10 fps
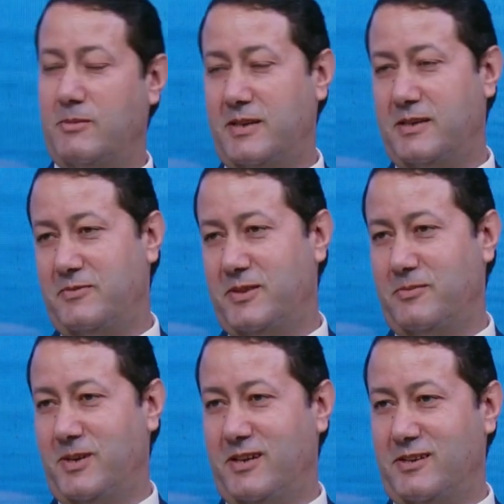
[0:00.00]
صباح الخير يا
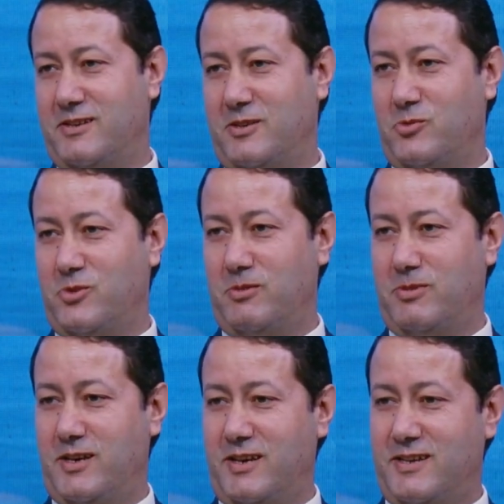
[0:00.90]
فندم يا أهلا بحضرتك
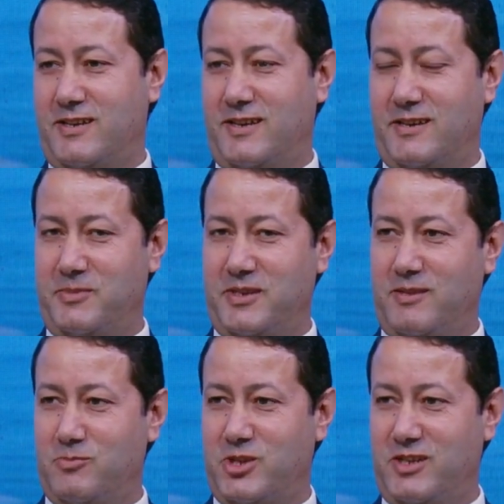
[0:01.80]
صباح الخير على
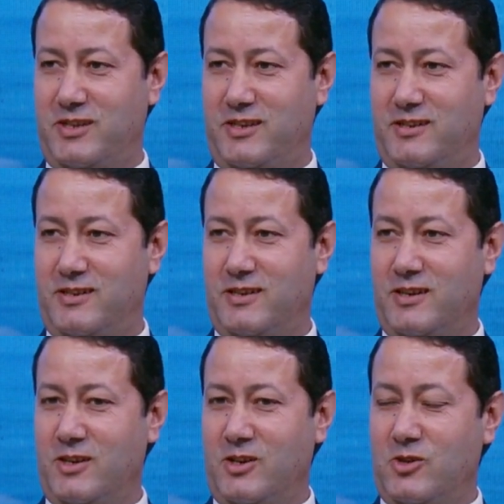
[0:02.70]
جميع المشاهدين
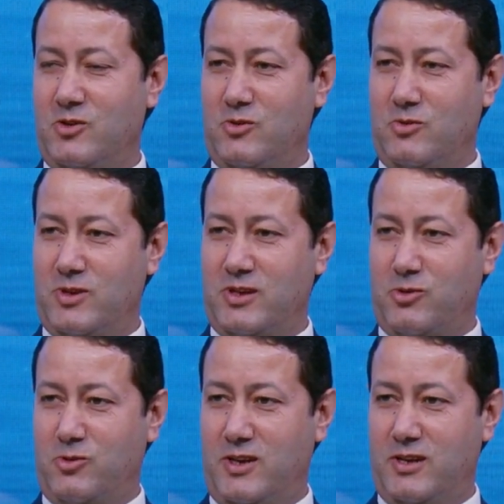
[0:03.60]

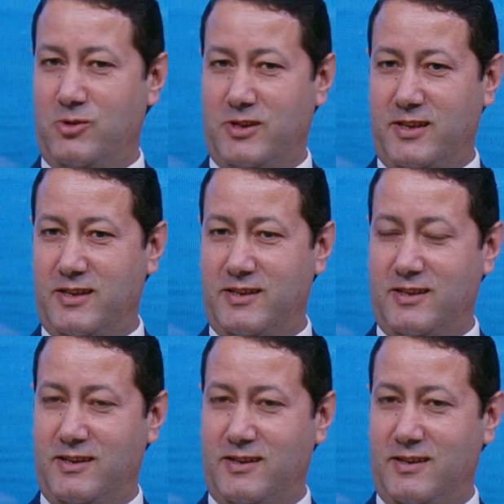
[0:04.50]
ومصر كلها
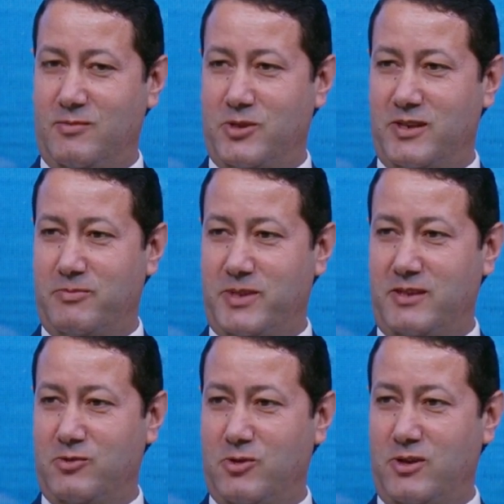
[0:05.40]
وانتهز المناسبة
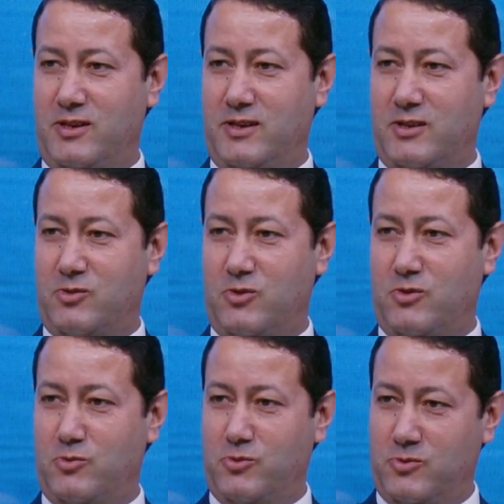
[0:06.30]
دي وأقول للناس
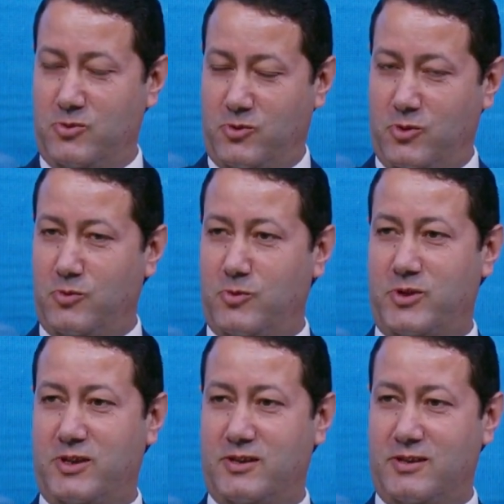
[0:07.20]
كلهم
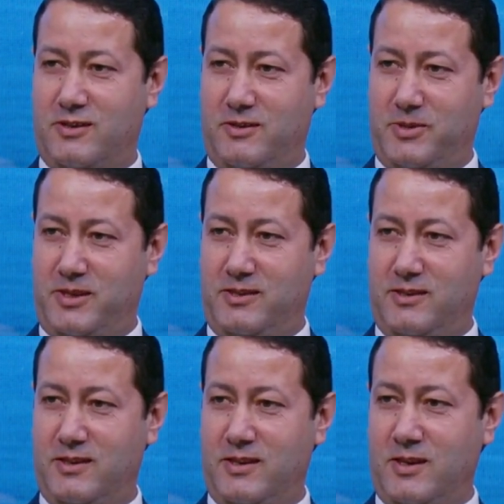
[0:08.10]
كلهم سنة
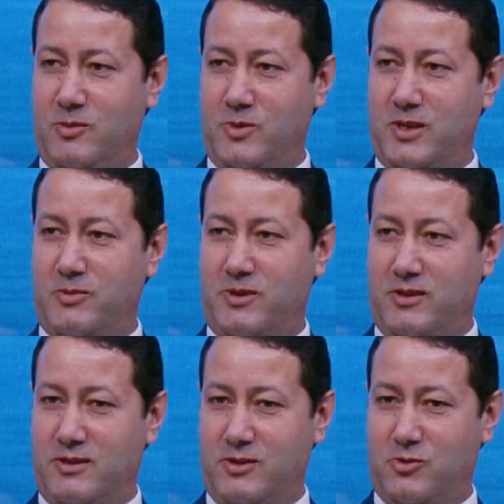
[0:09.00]
طيبين مناسبة
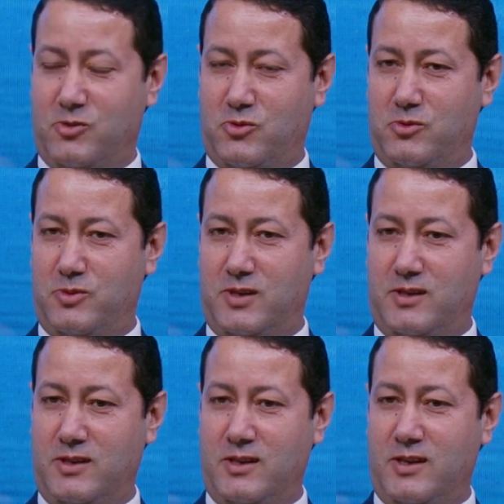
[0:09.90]
انصارات أكتوبر
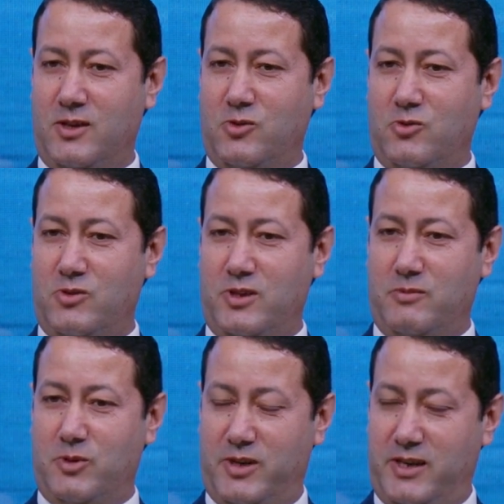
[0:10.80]

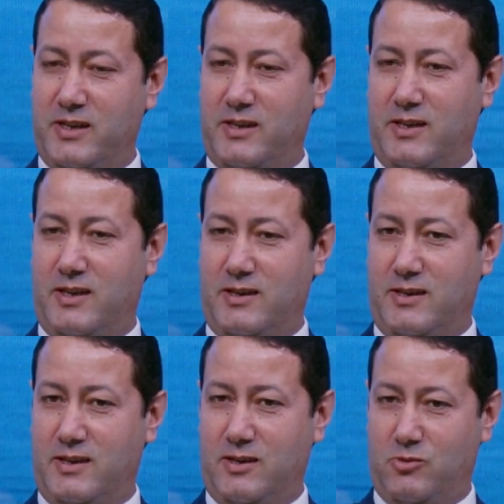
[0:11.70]
وبوجه
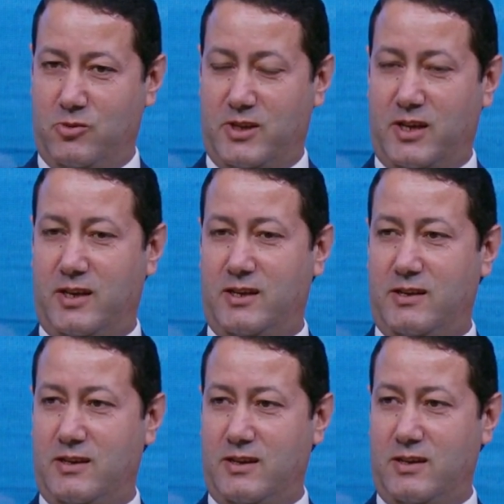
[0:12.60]
التهنئه
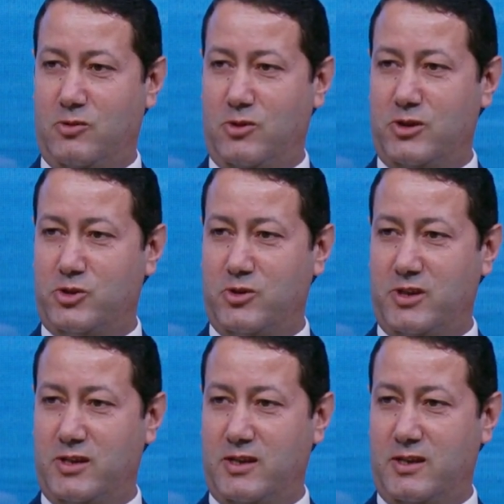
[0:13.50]
والتحيه لكل
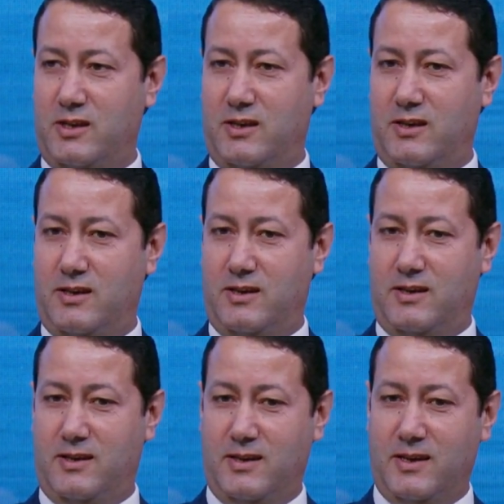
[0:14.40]
الشهداء
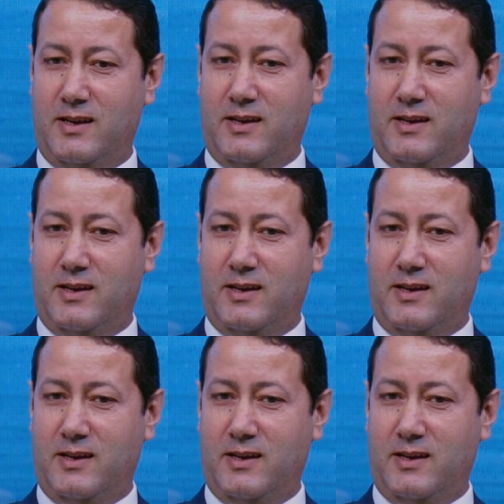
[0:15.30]
اللي